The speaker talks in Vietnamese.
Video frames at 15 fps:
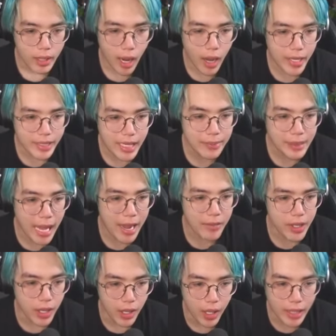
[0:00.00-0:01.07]
rồi tiếp theo
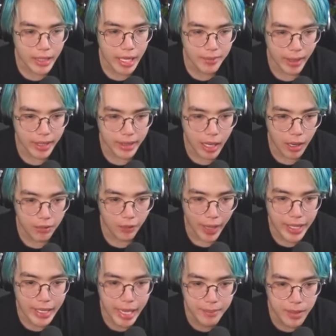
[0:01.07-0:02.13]
nữa thì mình cần phải
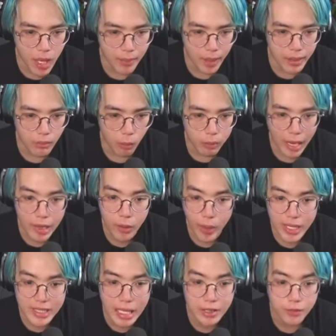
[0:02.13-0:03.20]
kiếm cho mình một cái
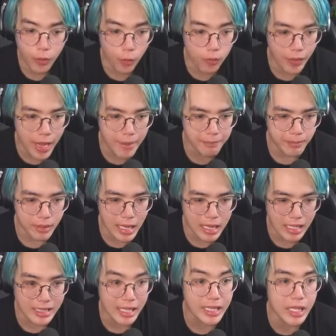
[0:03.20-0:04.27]
quyển sách phù phép đây
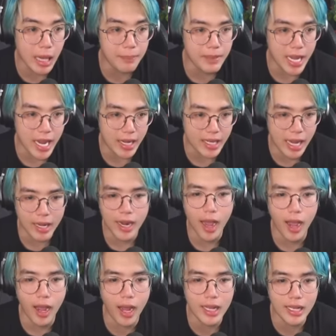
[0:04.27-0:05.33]
là sách chớp điện nè
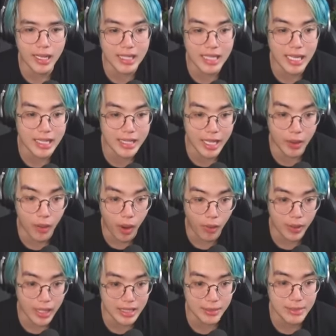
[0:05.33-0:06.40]
đó là cái sách triệu
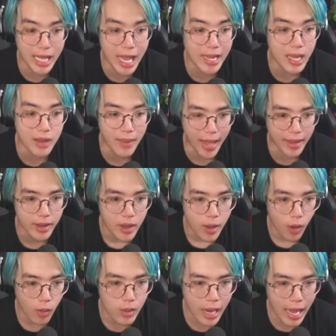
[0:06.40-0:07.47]
hồi ra sấm sét các bạn
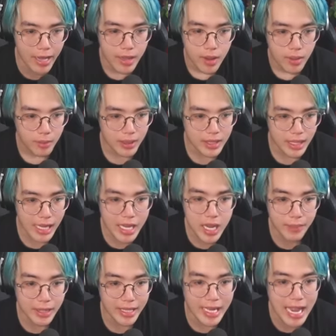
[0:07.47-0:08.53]
ok mình sẽ lấy cho
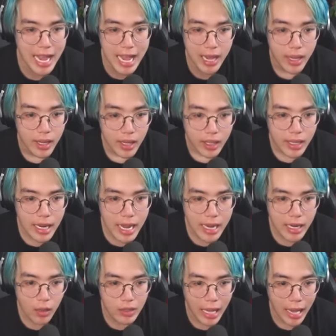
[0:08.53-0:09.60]
mình cái đe cái đe
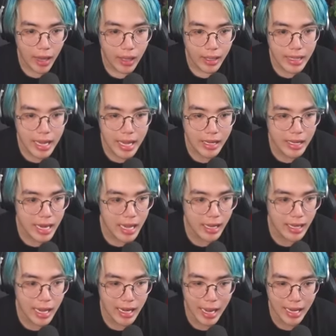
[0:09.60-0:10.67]
đâu ta cái đe cái đe
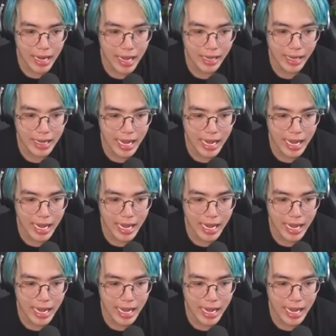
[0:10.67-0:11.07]
cái đe à đây cái